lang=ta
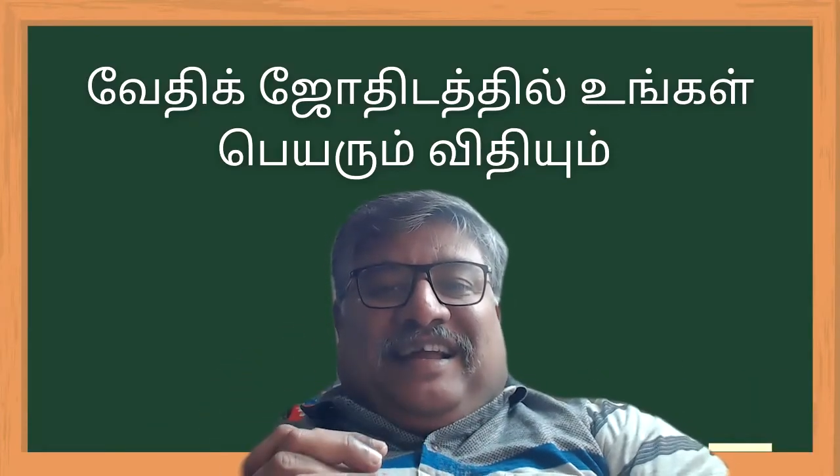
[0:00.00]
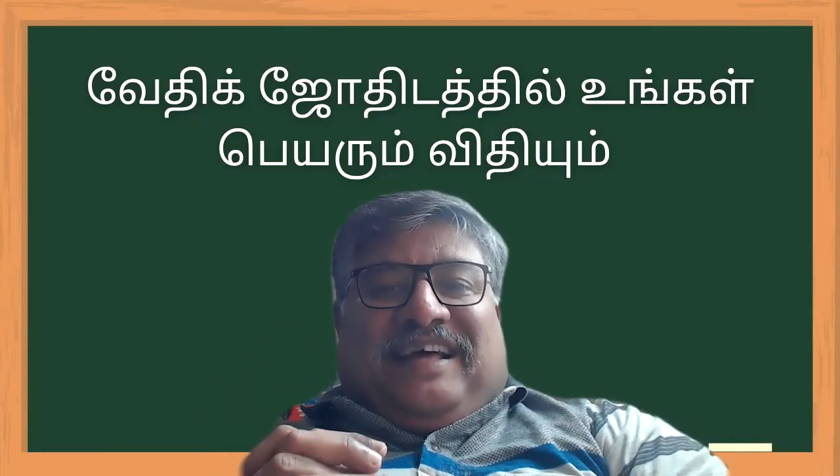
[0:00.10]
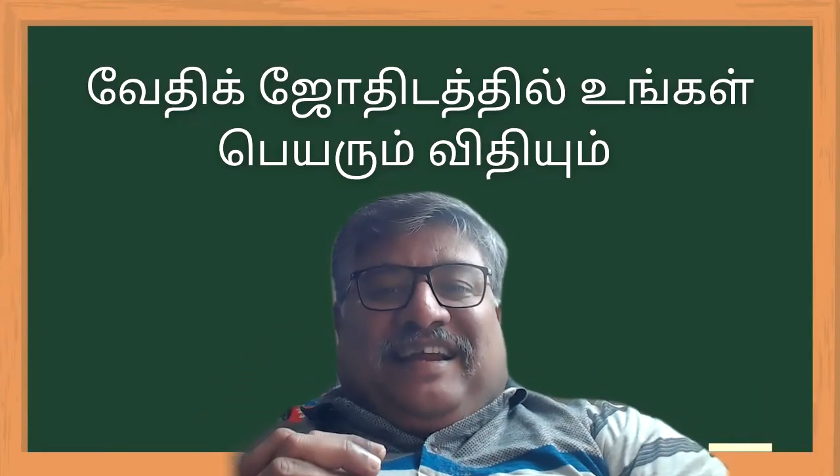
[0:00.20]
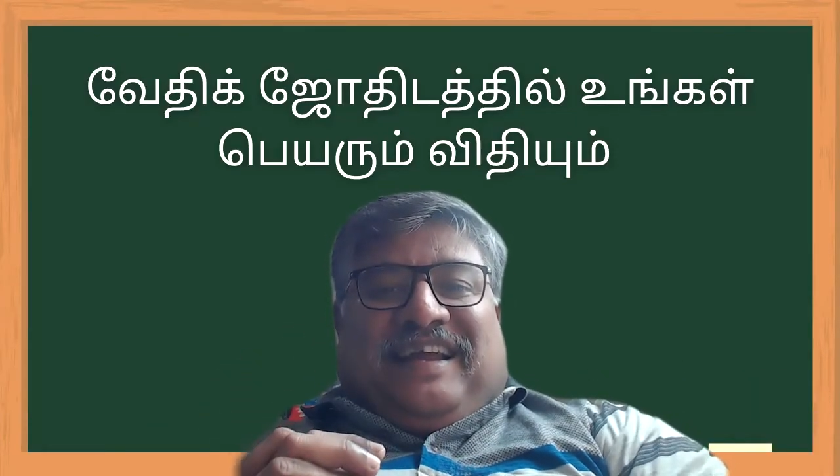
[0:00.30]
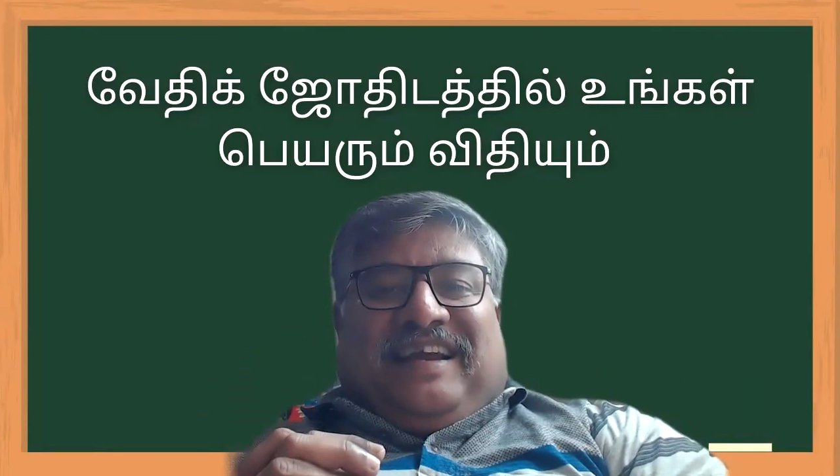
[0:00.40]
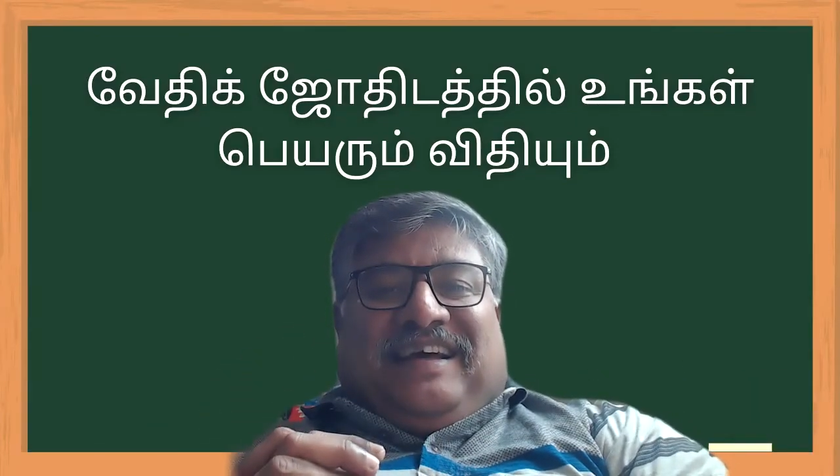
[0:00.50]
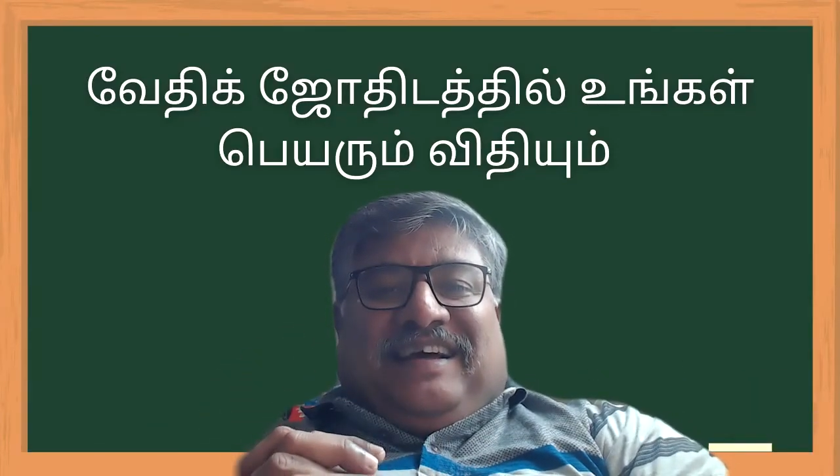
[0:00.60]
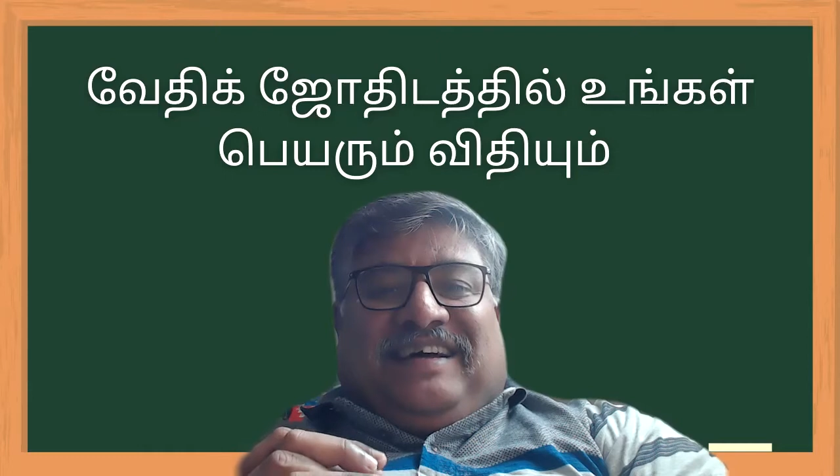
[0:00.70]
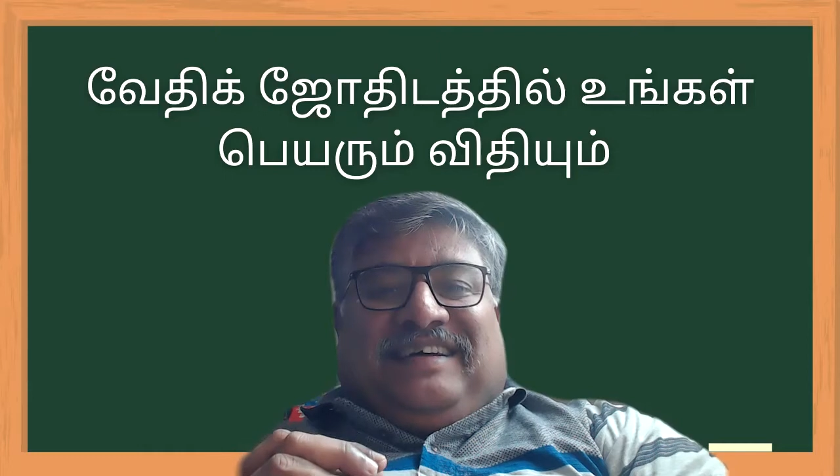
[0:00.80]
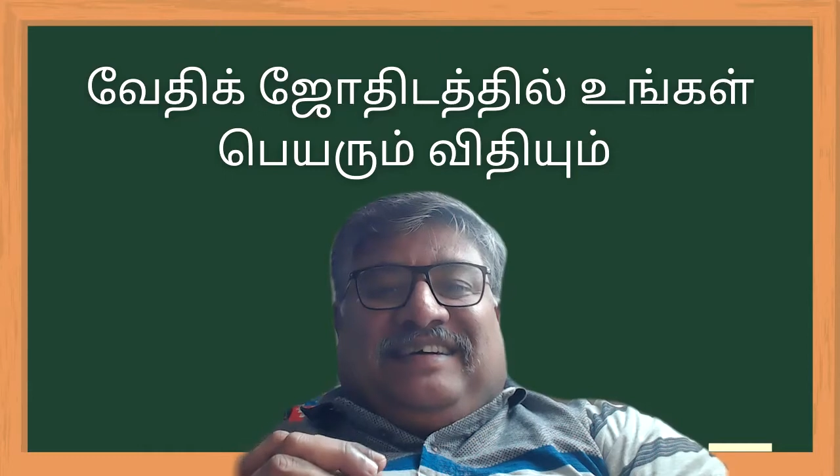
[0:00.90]
நல்லா இருக்கீங்களா
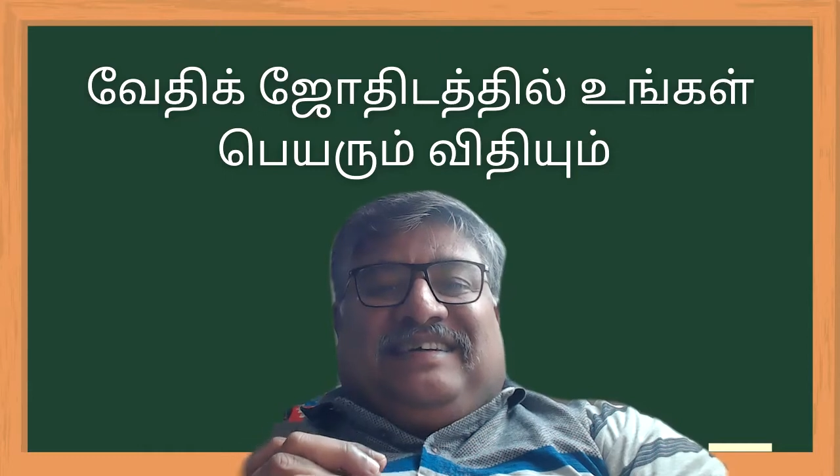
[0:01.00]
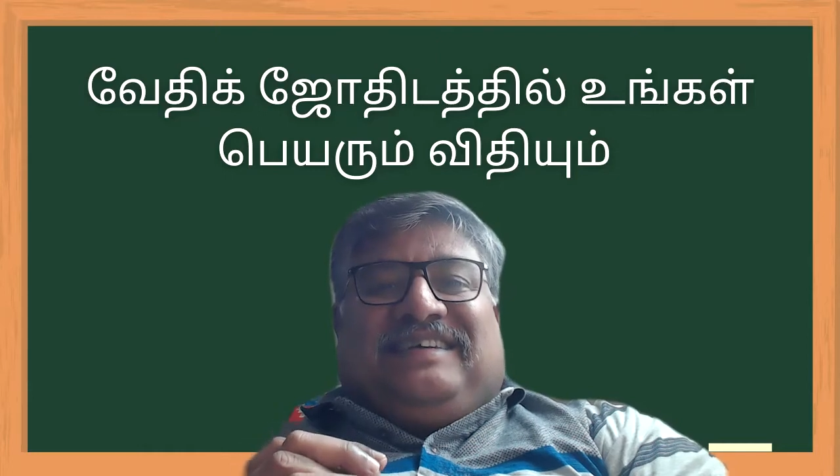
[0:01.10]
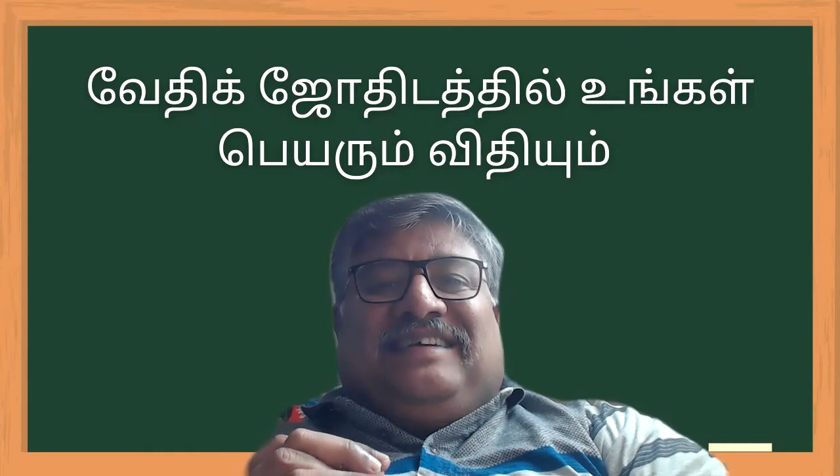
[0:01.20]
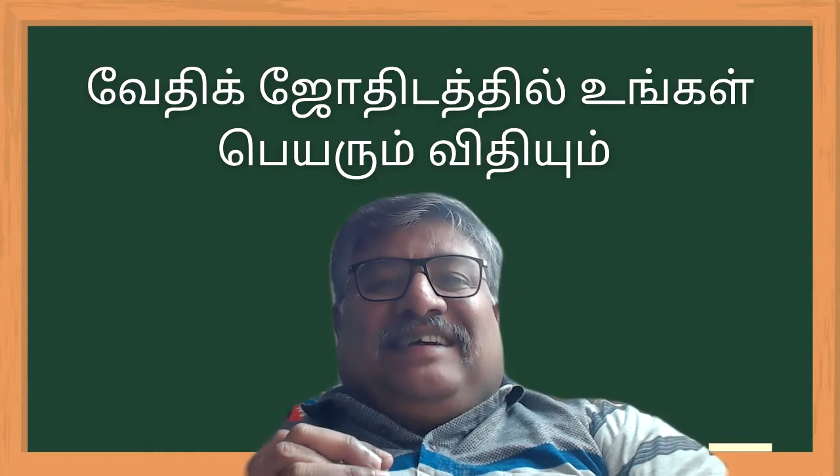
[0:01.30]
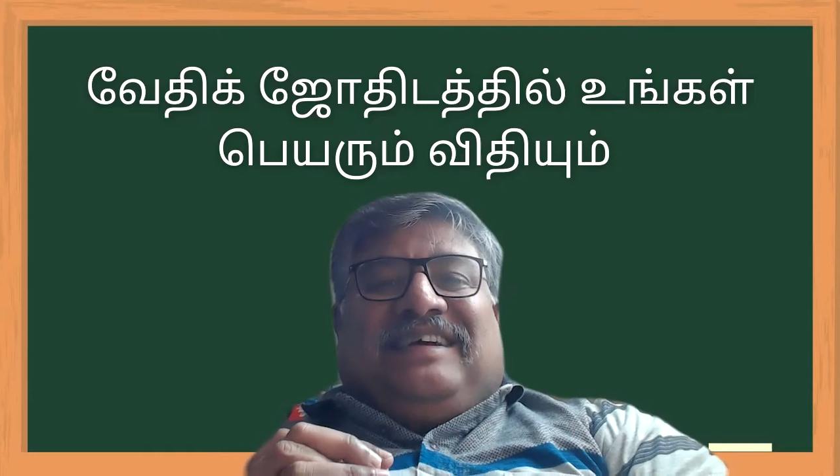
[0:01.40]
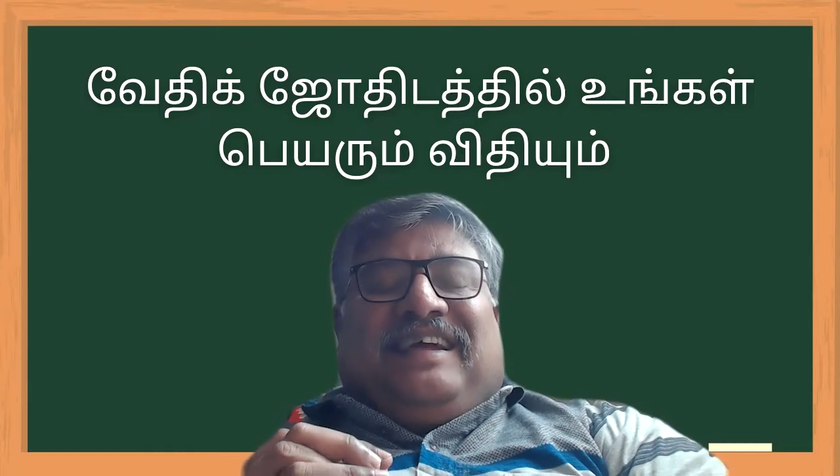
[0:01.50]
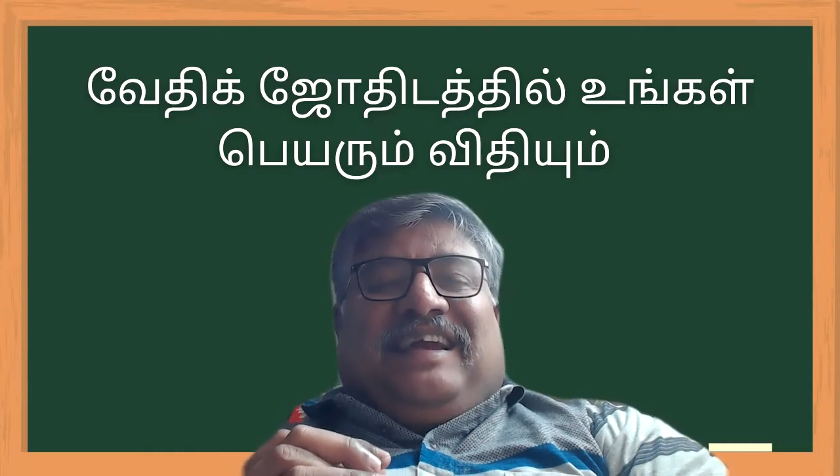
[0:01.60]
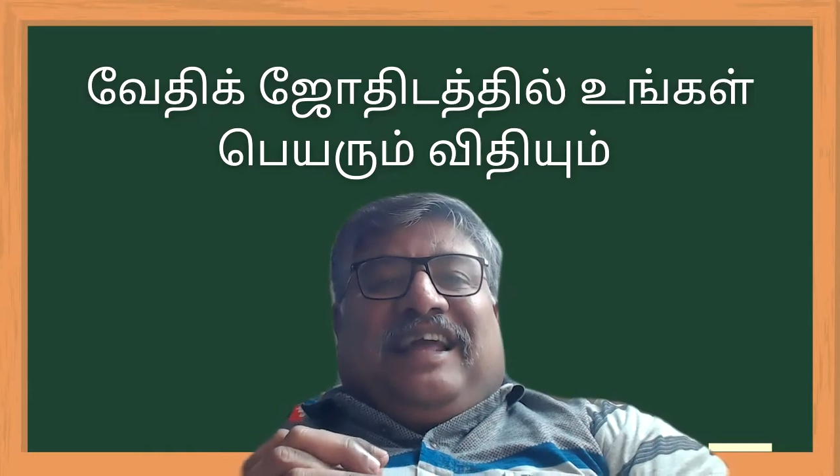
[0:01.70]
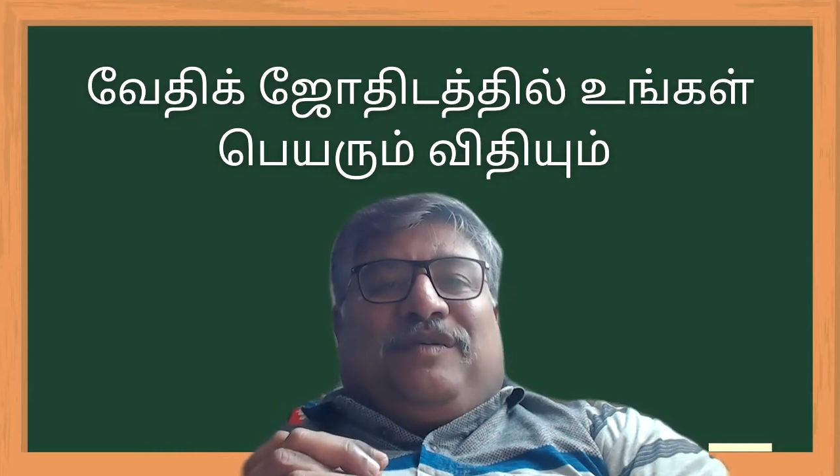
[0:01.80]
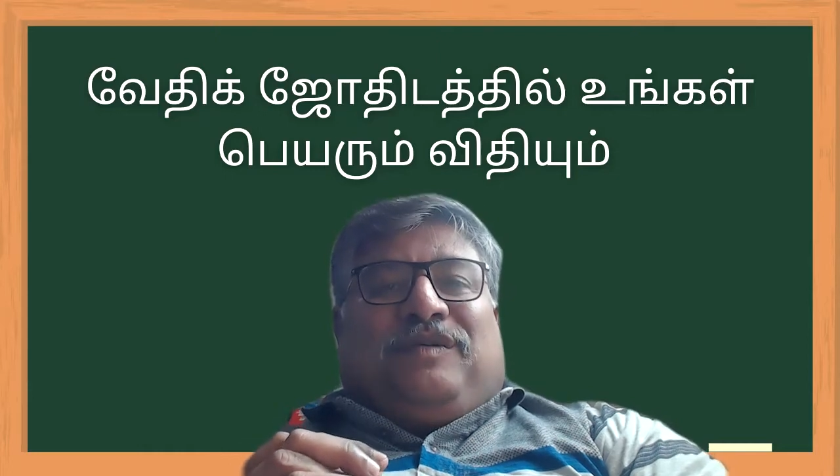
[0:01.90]
இன்னைக்கு